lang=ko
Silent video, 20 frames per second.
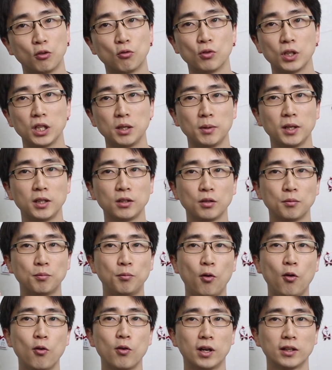그리고 이벤트
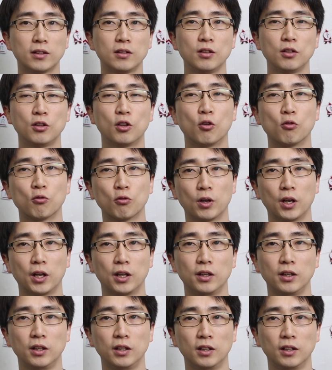4 같은
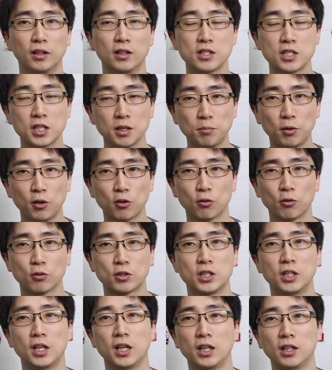경우에는
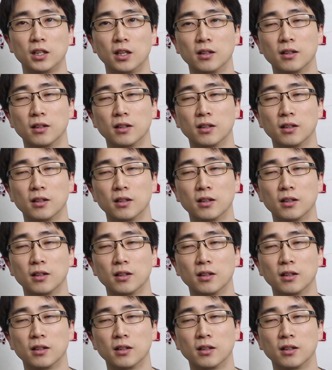치퍼로 진행이